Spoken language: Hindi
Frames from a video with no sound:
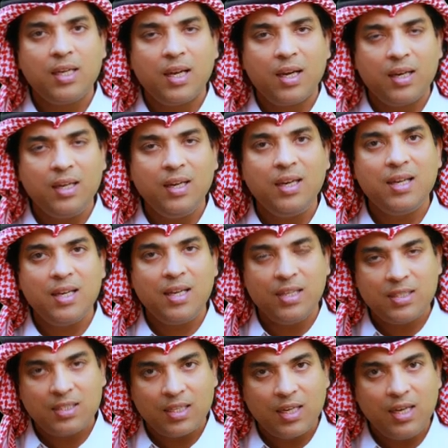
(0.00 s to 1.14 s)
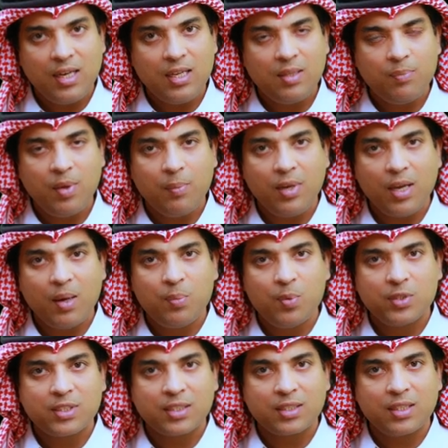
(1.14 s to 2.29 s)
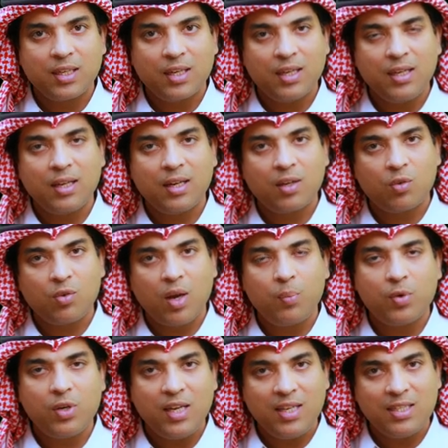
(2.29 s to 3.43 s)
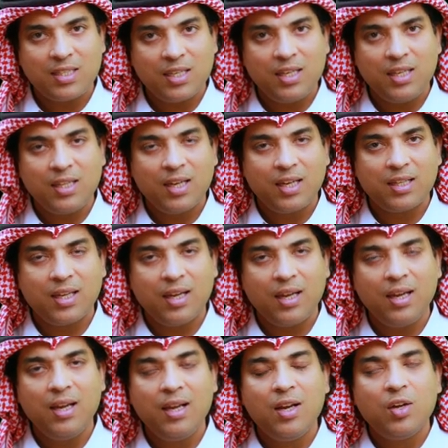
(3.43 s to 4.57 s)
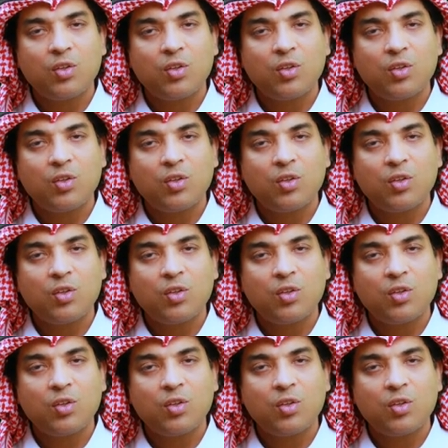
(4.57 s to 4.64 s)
यानी ईद सईद में भी आप बोल सकते हैं अगर कोई आपको ईद सईद कहता है